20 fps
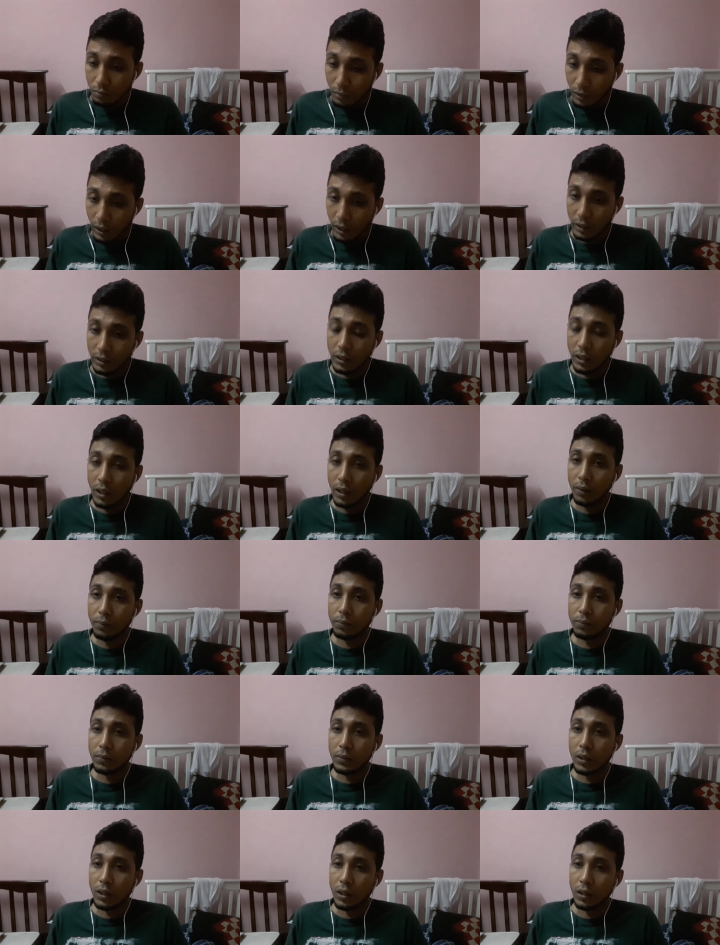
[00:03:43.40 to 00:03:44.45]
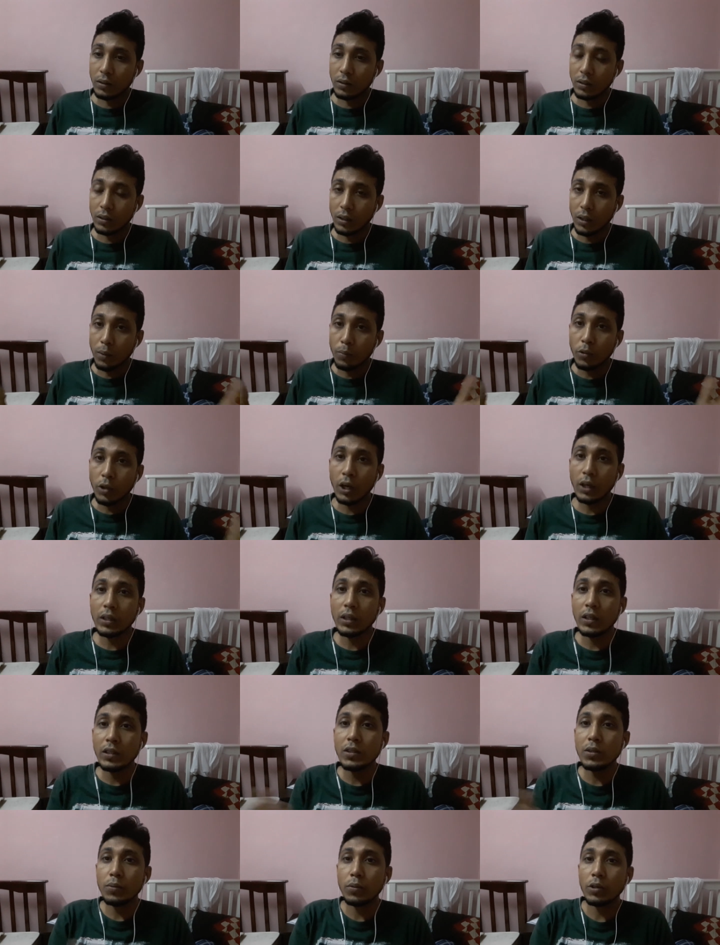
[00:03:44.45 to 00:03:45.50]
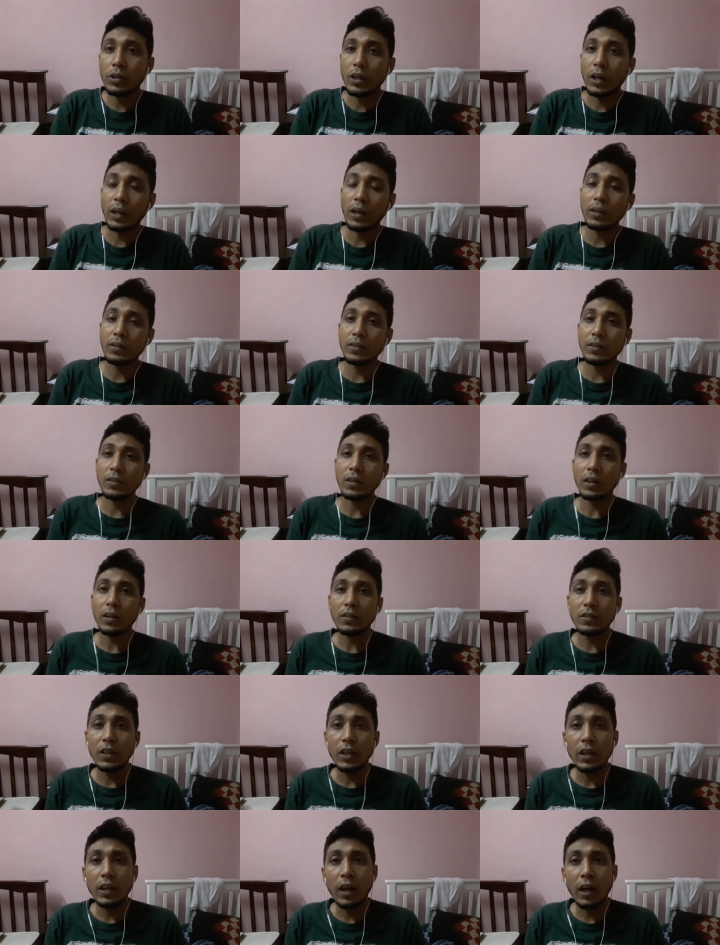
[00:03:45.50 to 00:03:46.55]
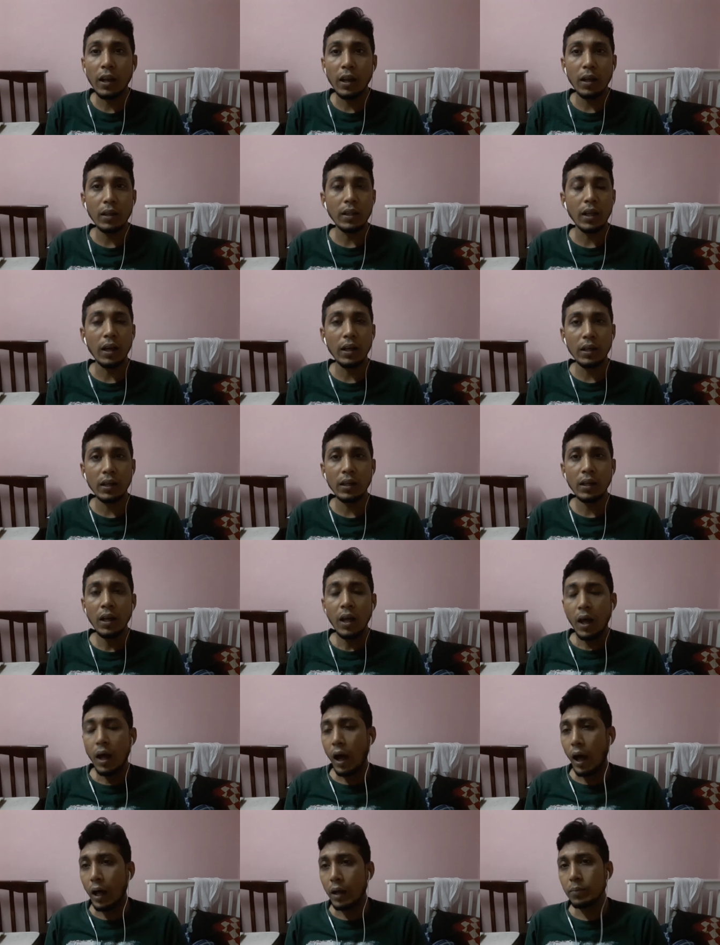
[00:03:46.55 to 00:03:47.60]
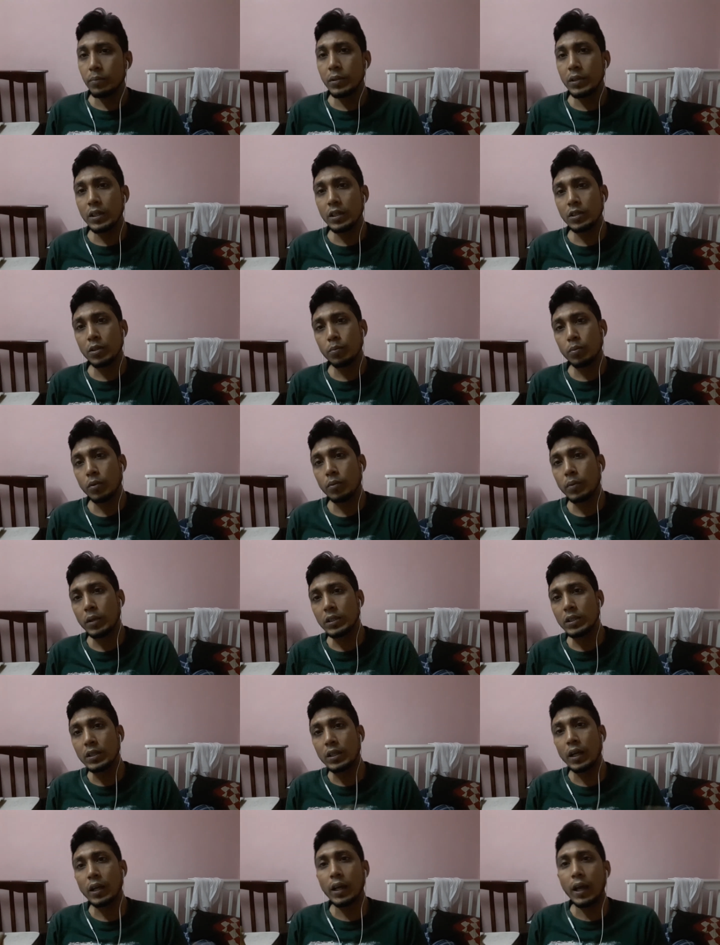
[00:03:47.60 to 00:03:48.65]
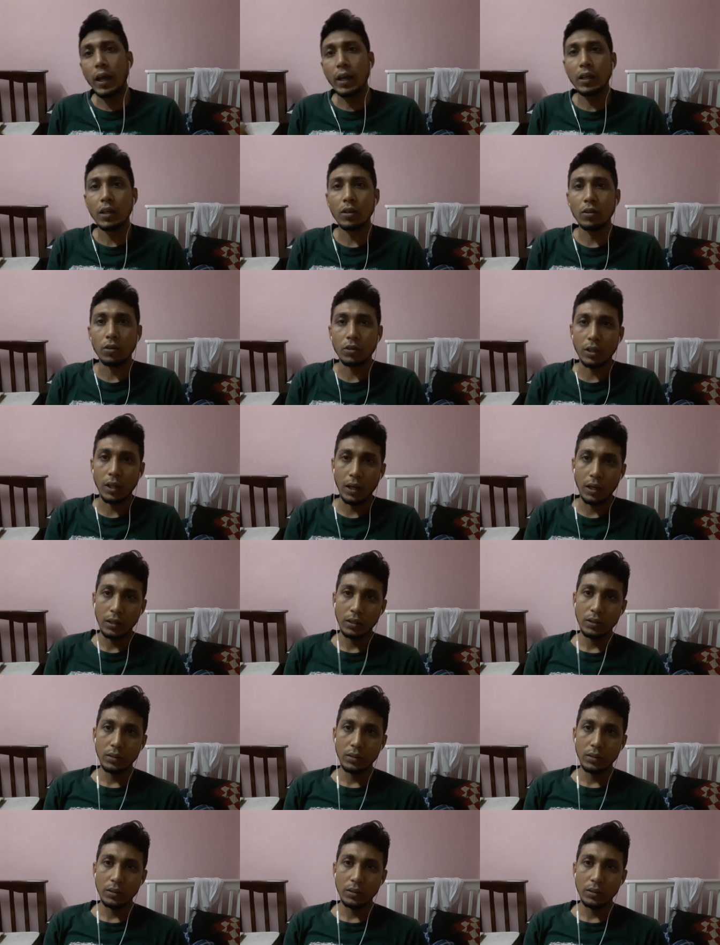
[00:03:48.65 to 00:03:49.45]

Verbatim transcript: মানে একটা এমন একটা জীবন কাটাচ্ছি যারা জেলখানায় থাকে আর বিদেশে প্রবাসে থাকে একই কথা